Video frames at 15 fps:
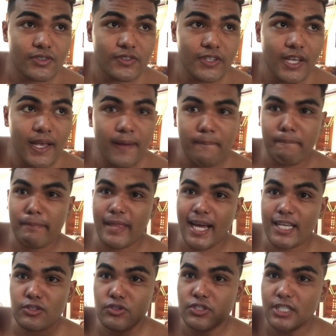Nya,
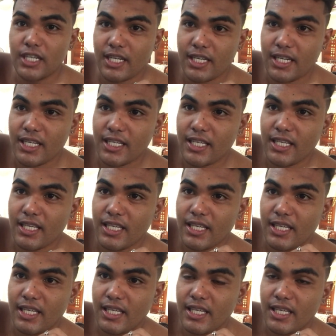ato siya kanang
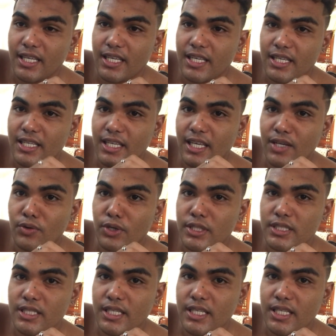gi gikuan
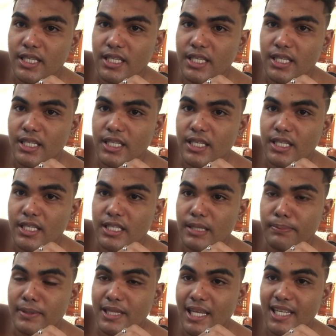gi
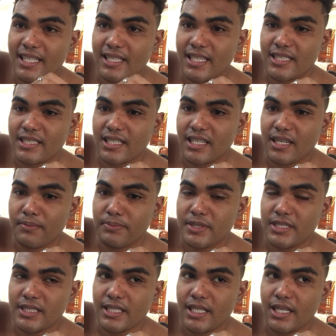gipatalikdan sa kanang
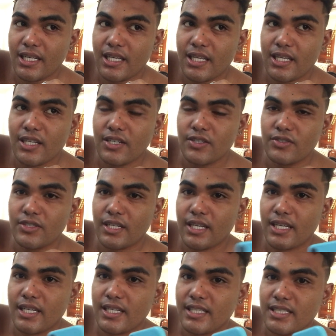pitchel. Nya,
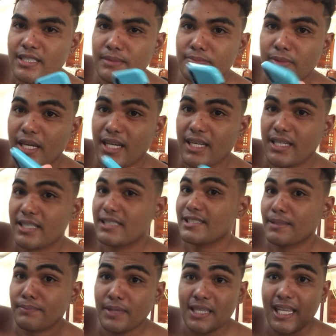samtang
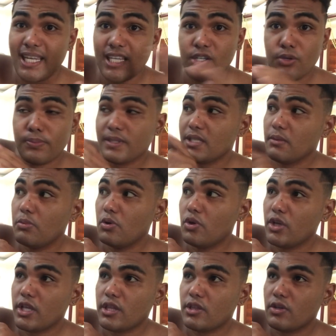samtang naligo pa si Buloy
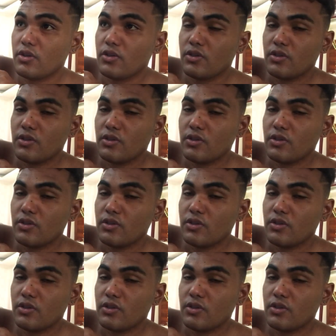adto.